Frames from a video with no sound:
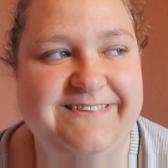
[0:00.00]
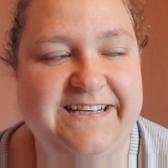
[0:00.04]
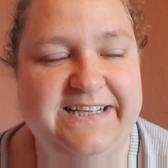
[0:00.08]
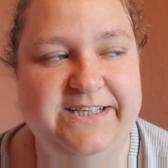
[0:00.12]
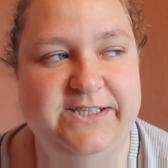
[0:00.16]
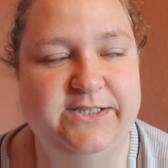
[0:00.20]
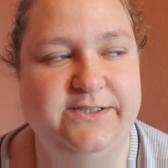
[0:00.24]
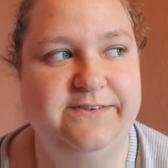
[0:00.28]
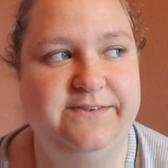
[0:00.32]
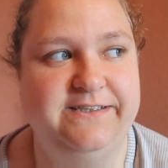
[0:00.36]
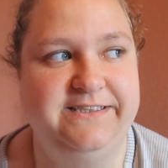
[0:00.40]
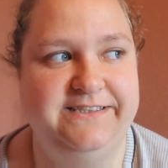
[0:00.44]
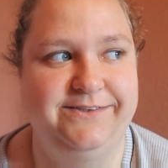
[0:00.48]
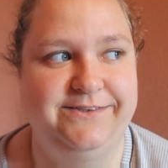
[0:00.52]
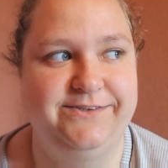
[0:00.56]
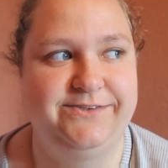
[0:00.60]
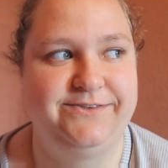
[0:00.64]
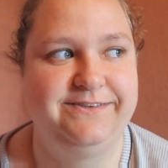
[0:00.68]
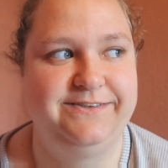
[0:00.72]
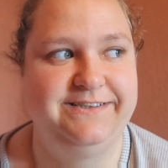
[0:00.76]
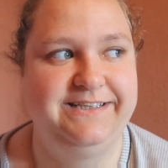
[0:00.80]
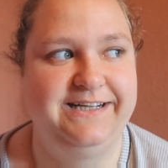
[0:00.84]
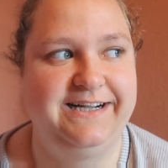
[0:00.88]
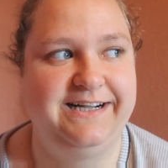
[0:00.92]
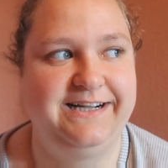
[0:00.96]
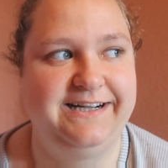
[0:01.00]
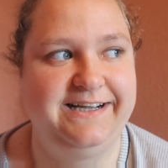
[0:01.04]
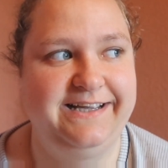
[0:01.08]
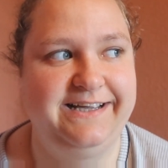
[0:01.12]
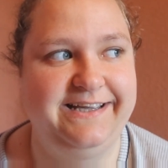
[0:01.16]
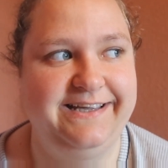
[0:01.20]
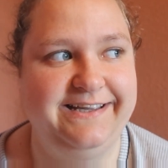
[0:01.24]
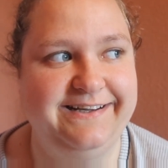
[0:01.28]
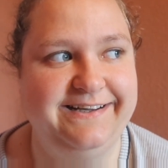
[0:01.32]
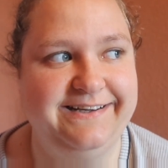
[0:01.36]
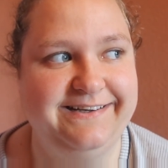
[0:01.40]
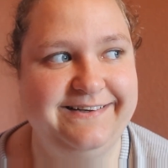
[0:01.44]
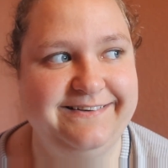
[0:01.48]
Meine Schwester ist schon Jahre
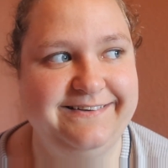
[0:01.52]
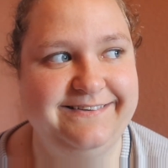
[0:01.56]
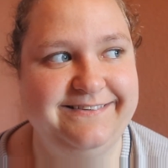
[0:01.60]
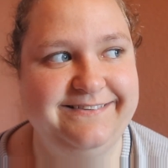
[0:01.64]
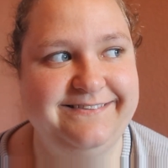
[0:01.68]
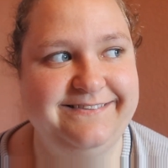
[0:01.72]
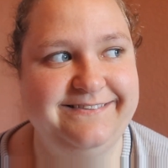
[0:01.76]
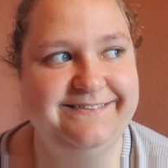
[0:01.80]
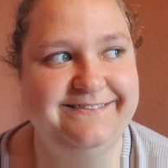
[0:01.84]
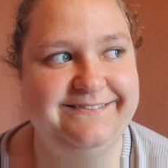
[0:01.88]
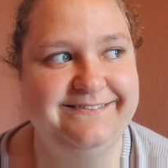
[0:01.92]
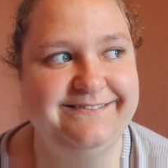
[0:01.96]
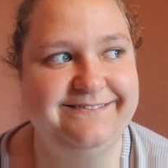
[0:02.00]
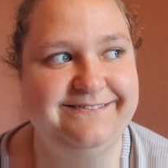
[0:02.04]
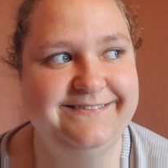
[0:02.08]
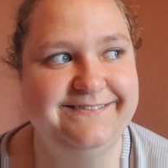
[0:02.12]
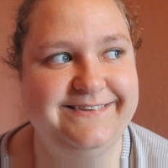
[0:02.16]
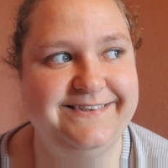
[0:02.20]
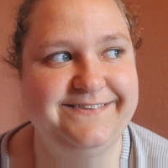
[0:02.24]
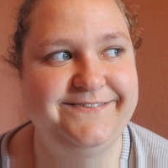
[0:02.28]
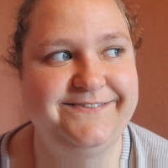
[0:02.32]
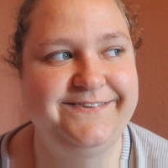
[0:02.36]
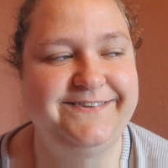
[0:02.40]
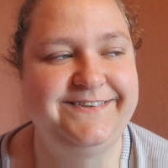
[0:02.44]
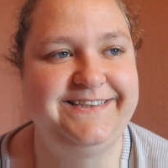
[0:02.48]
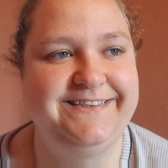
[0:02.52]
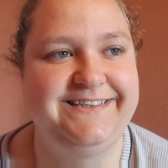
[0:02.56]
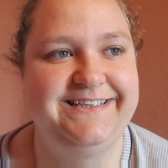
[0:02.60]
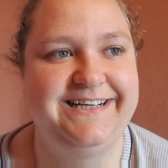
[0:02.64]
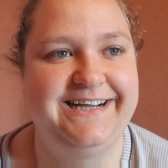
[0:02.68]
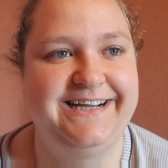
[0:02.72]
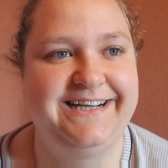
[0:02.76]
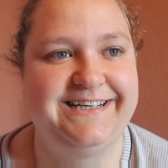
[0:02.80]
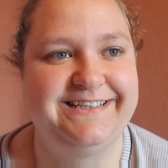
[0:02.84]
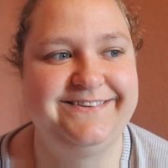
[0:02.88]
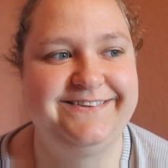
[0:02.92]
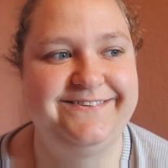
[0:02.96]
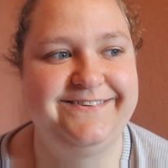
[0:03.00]
her. Das ist
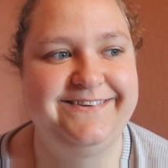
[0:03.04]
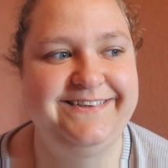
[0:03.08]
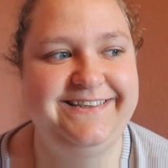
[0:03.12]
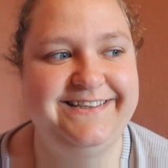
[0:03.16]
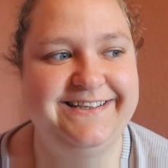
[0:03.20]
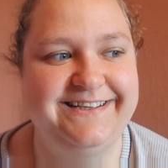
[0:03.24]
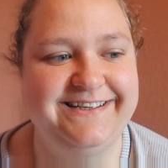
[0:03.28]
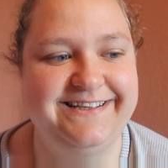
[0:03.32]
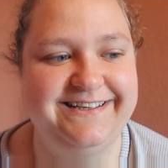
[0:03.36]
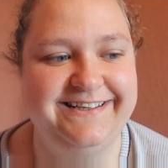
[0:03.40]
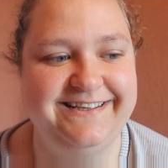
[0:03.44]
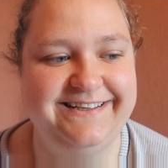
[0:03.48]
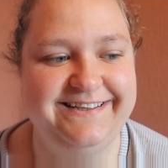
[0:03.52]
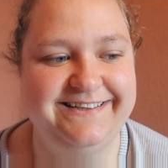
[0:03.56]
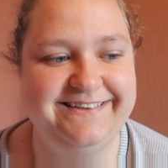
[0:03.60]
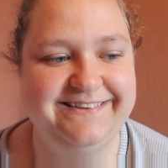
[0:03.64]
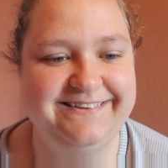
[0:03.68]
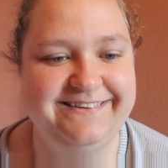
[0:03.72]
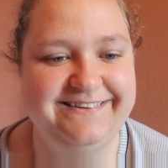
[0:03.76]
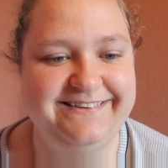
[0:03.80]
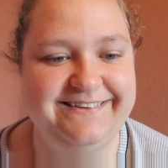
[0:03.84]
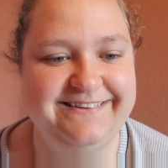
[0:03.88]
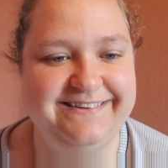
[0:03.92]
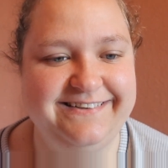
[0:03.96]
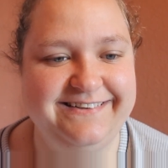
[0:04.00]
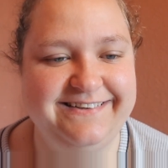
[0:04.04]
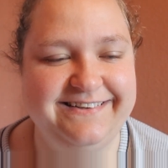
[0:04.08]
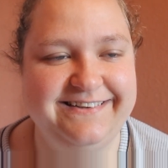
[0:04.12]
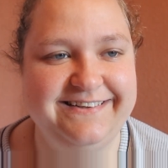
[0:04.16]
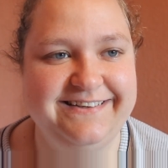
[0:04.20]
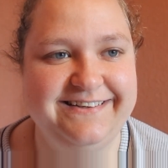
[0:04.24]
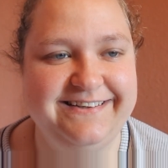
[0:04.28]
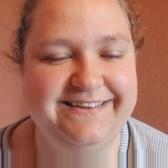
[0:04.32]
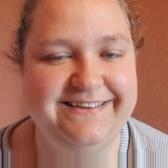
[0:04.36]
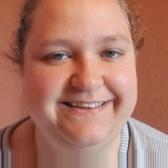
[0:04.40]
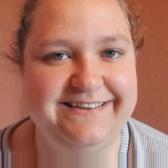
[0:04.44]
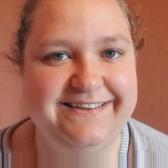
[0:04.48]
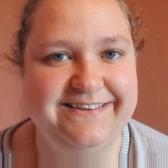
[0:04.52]
wirklich acht, neun Jahre her.
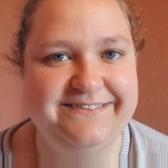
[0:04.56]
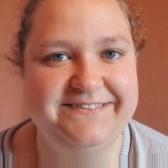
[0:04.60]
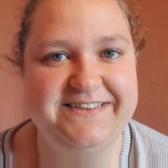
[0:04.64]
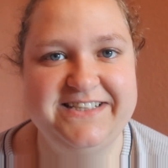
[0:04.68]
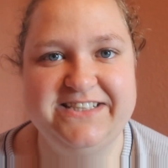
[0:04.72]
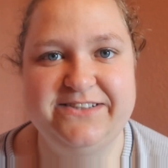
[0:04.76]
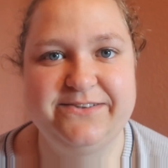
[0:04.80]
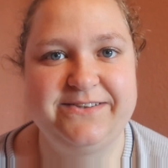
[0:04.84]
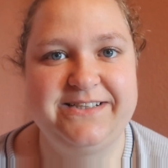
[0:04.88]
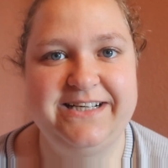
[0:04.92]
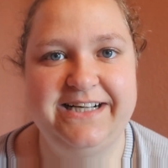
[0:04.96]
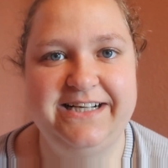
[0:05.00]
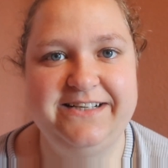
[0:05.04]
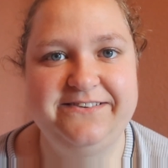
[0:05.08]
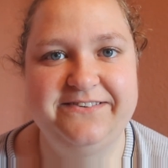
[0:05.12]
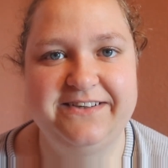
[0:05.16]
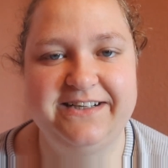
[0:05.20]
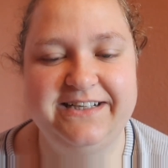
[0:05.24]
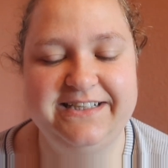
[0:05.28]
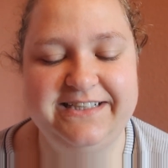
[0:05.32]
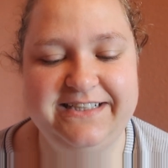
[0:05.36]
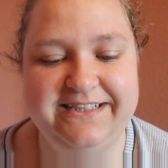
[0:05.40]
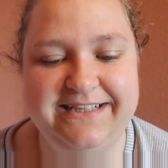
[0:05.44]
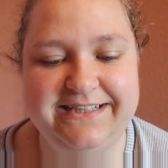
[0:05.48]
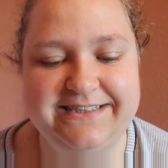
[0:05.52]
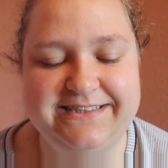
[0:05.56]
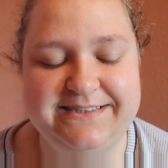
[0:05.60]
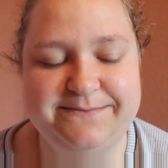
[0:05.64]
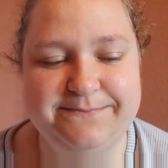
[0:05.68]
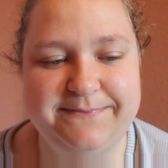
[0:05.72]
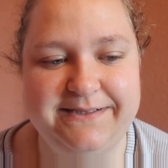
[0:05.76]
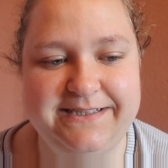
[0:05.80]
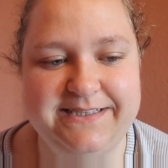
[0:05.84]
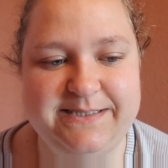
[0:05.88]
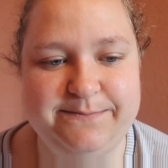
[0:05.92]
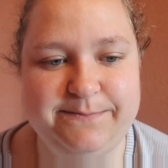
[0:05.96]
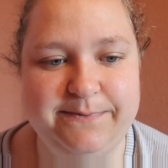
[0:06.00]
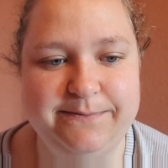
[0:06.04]
Weil es so kalt war. Und das letzte
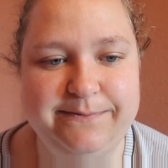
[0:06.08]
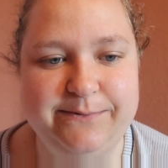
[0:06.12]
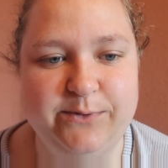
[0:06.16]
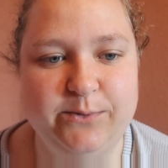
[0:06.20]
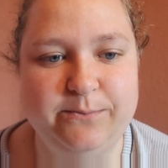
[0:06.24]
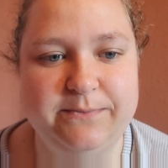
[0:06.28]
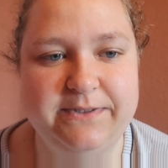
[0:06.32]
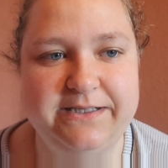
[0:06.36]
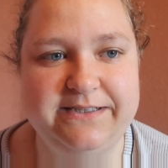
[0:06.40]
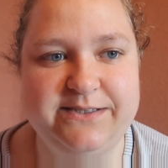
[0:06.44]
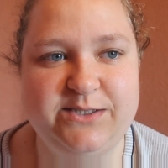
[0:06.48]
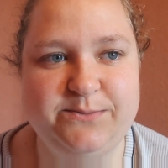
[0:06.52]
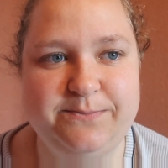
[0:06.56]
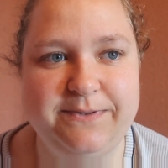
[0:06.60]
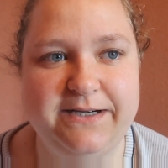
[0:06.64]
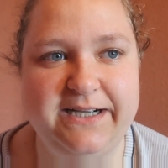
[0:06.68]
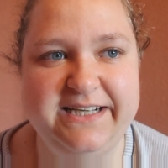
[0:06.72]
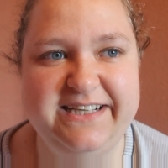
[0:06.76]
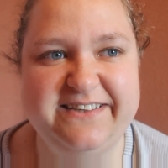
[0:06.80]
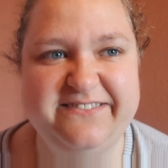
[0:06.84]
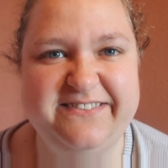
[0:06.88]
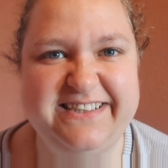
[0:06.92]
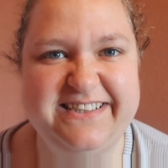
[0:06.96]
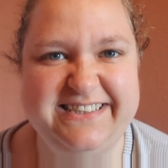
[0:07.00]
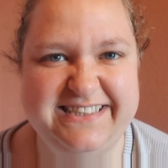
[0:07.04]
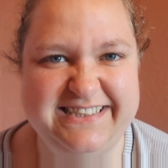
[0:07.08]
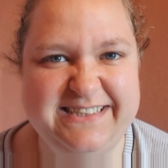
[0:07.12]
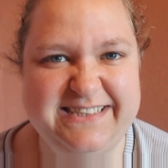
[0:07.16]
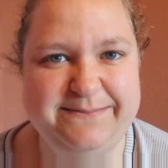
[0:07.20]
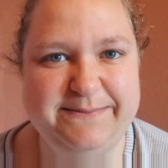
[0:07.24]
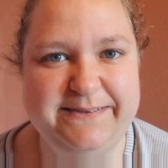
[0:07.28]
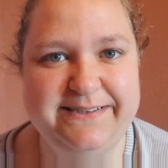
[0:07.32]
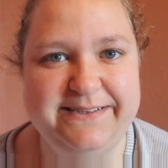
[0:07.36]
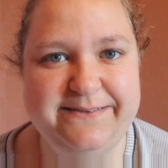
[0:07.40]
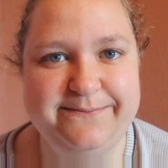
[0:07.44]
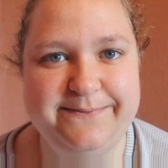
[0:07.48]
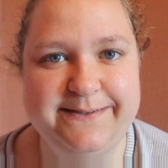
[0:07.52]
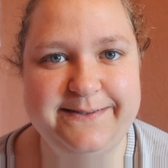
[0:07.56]
Mal, als ich meine Oma in Spanien war, ist das
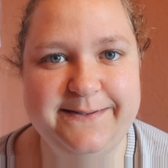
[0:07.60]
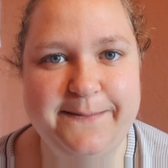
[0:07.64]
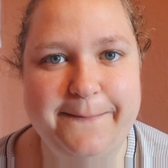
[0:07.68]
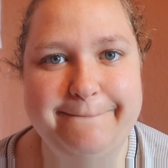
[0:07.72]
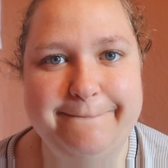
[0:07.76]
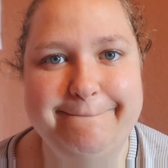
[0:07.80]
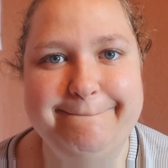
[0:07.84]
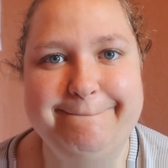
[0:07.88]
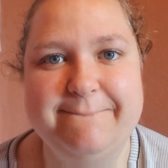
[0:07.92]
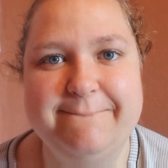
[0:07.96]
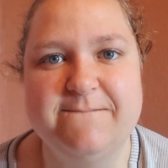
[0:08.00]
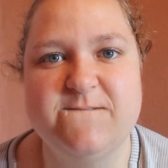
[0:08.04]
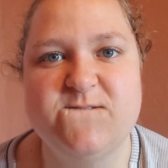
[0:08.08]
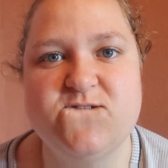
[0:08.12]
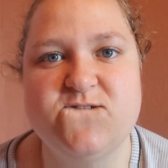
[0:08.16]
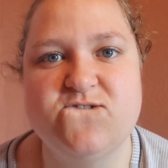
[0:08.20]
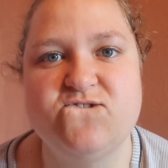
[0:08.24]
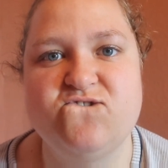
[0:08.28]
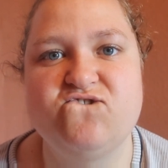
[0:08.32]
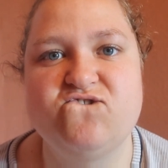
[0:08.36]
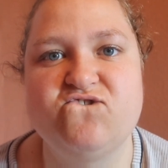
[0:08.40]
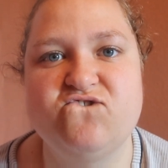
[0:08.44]
Mittelmeer? Mhm.